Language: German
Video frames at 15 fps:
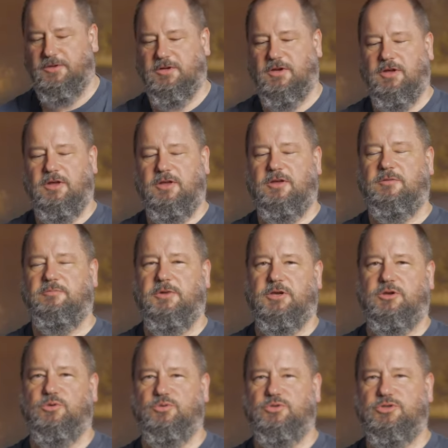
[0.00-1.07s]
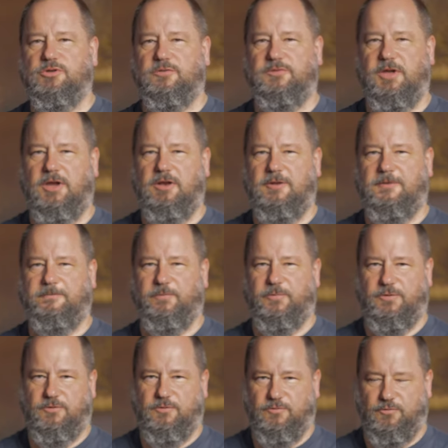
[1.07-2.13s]
wieder mein Kunststoffteil
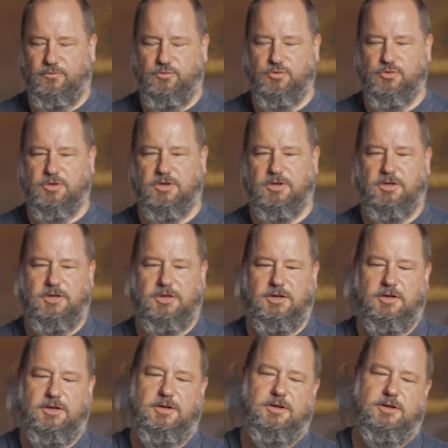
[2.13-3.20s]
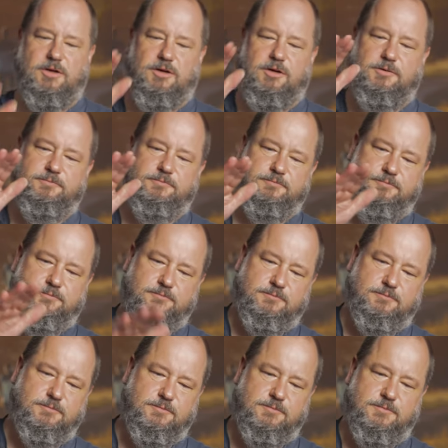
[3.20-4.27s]
für ähm,
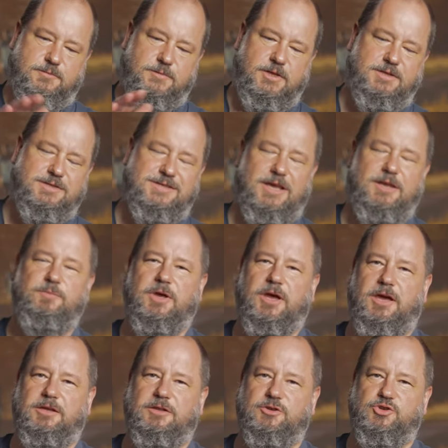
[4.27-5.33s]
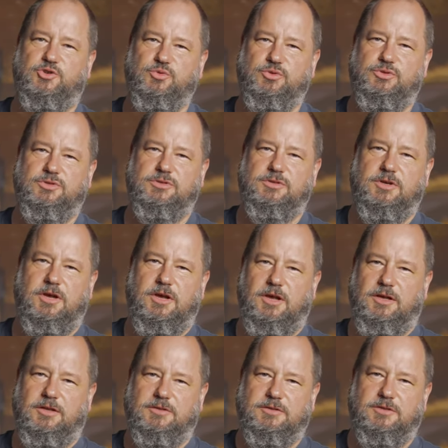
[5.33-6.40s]
den Zehenbereich des Schuhs.
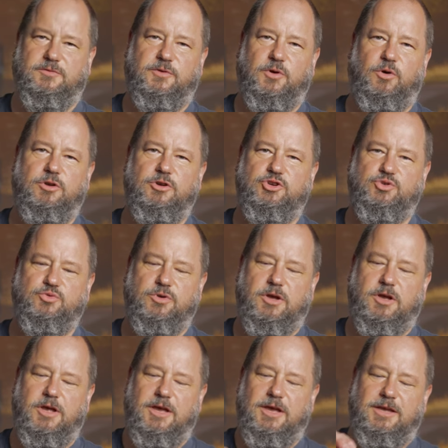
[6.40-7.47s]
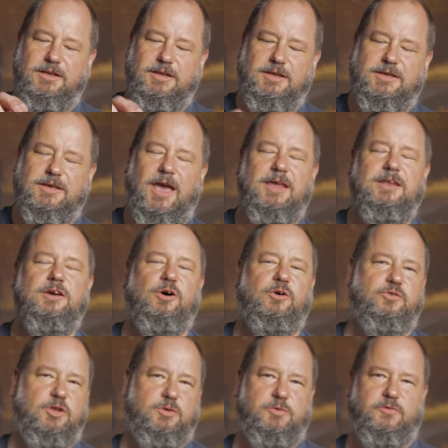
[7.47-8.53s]
Das ist für alle Schuhe, die keine
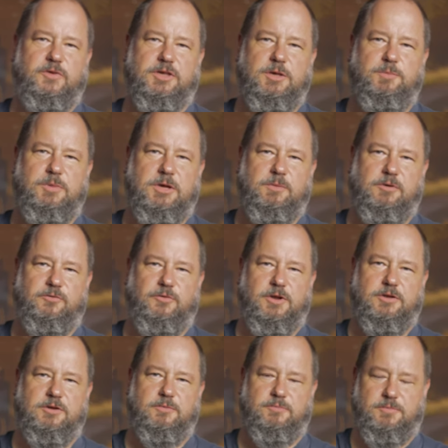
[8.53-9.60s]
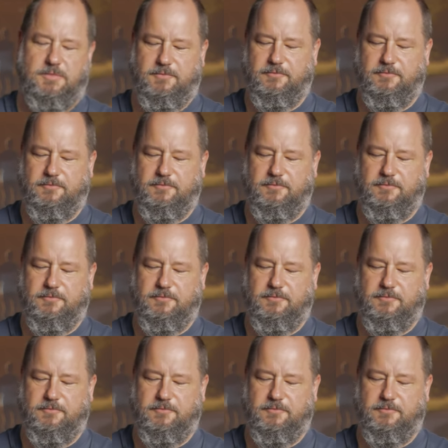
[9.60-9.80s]
Aufnahme für Kipphebel vorne haben.